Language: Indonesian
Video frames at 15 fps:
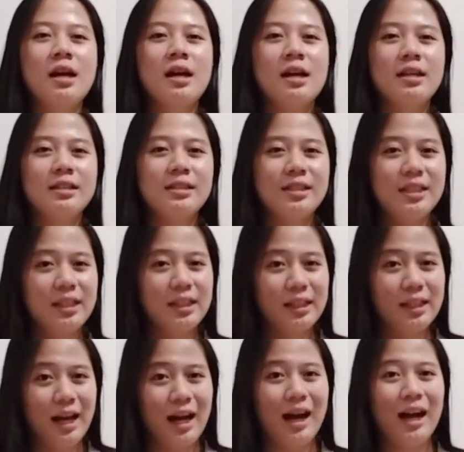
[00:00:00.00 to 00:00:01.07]

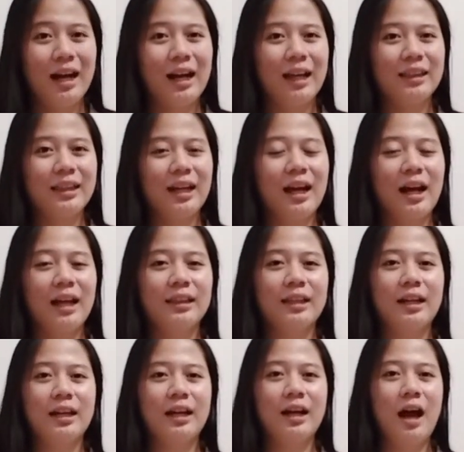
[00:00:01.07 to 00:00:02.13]
jika kata-kata
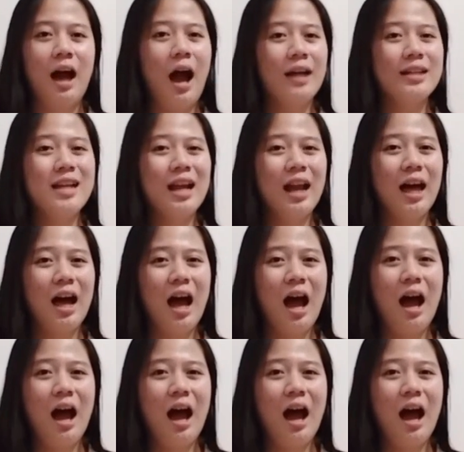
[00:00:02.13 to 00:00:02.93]
adalah